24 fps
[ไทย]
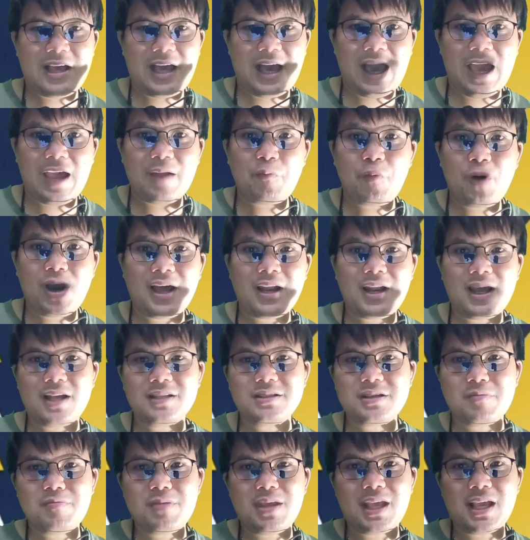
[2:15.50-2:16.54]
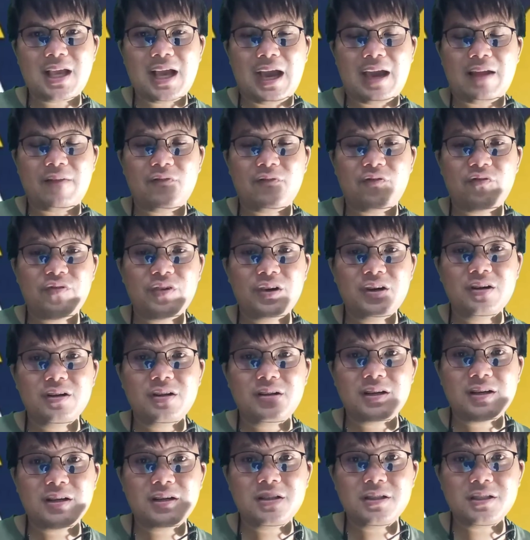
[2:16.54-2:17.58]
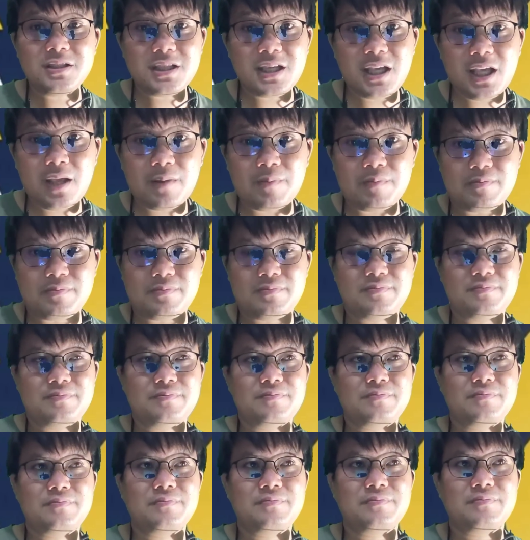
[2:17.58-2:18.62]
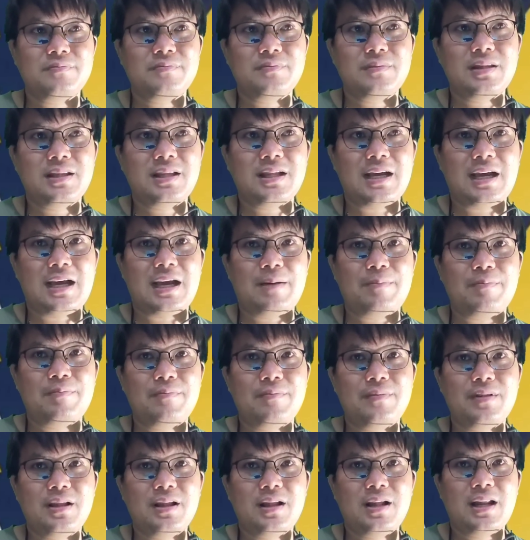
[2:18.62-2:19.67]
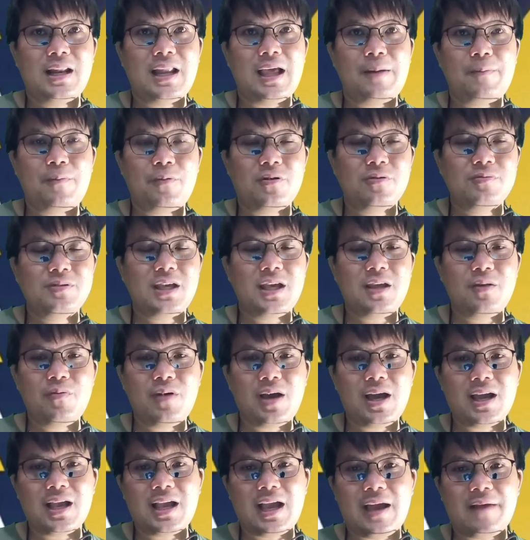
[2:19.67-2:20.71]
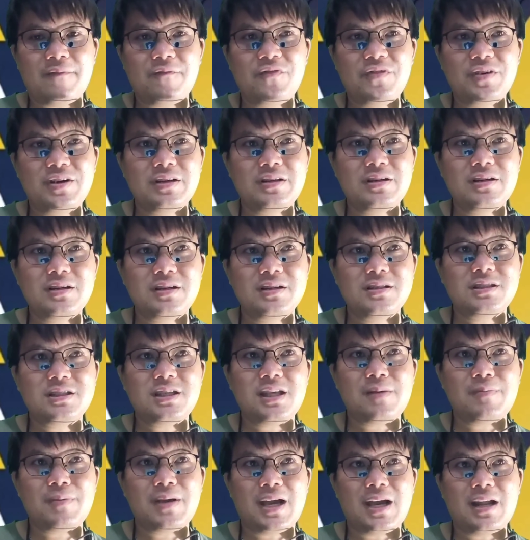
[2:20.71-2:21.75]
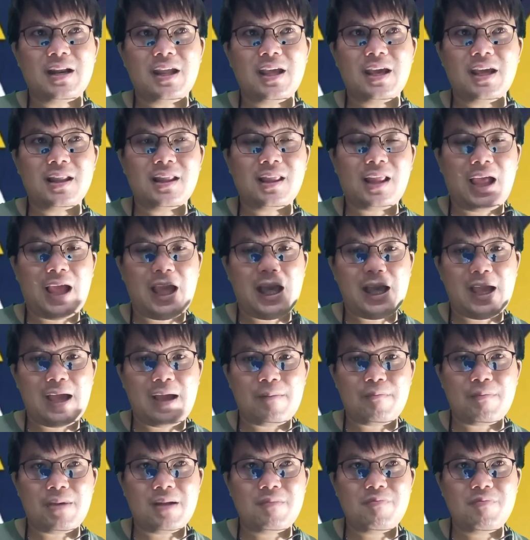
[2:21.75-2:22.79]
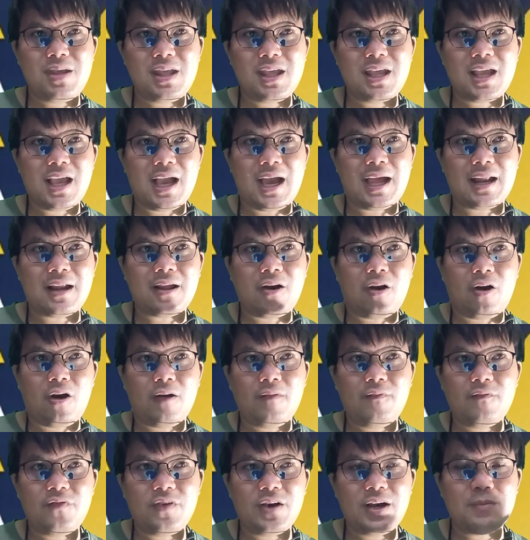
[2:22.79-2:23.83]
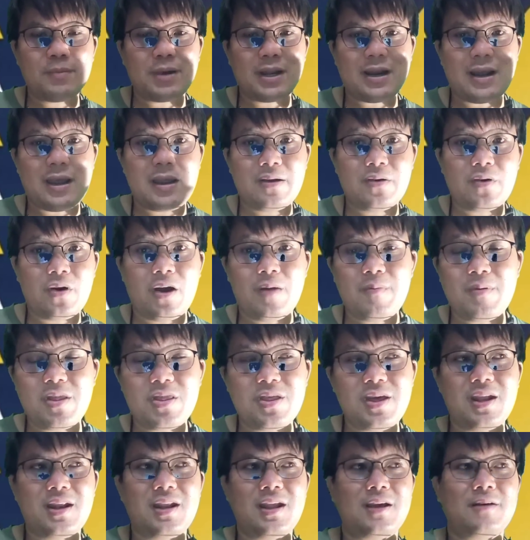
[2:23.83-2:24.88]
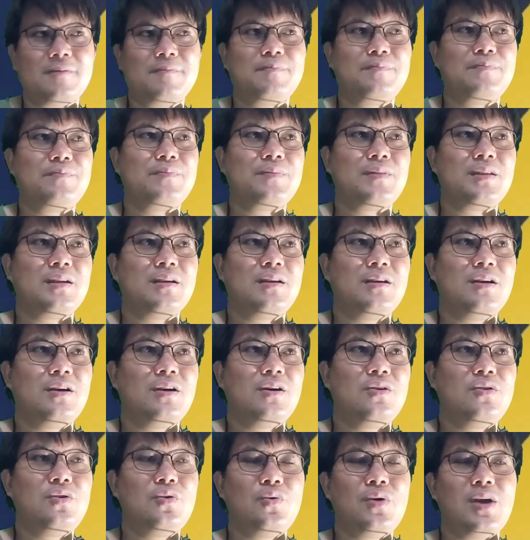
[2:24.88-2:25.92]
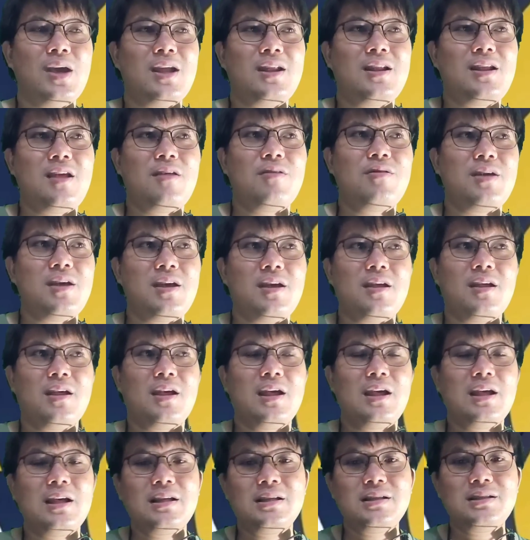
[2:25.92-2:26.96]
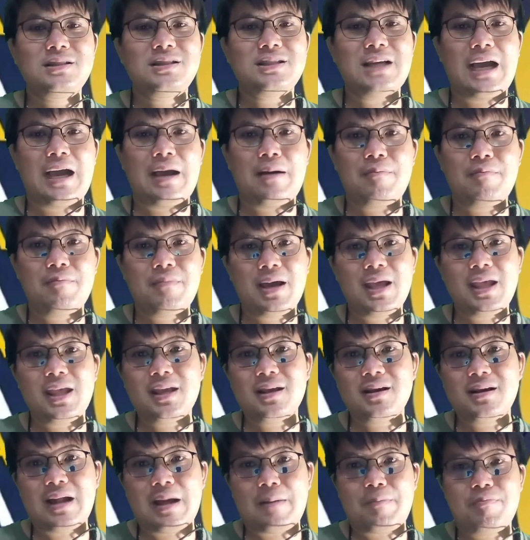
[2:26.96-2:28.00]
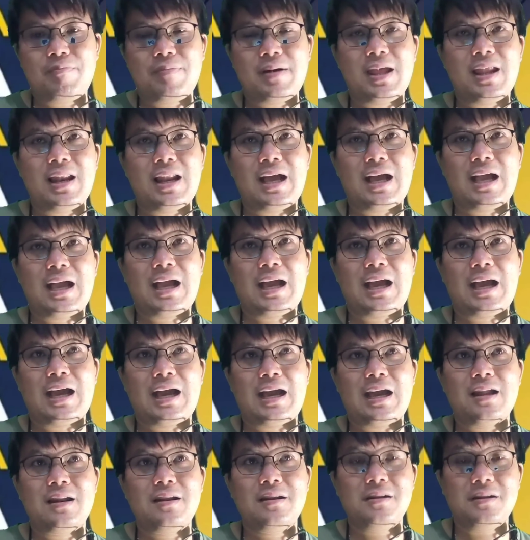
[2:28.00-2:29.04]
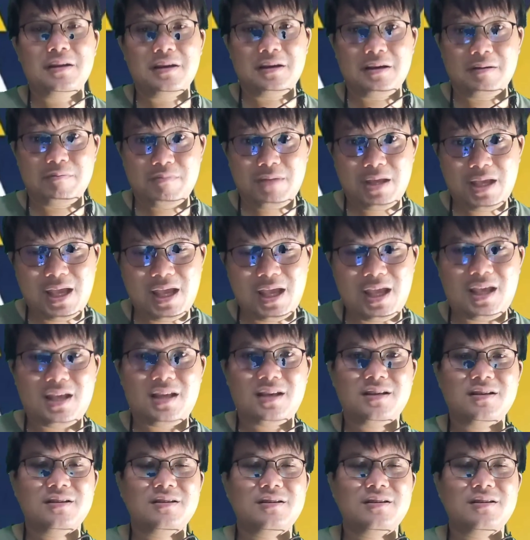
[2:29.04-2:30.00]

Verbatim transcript: คาดว่าน่าจะมีการฟื้นคืนชีพนะครับและผมคิดว่าการฟื้นคืนชีพครั้งนี้ถ้ามันมีการคอนเฟิร์มอะไร 100% เนี่ย USTC จะไม่กลับไปราคาเดิมอีก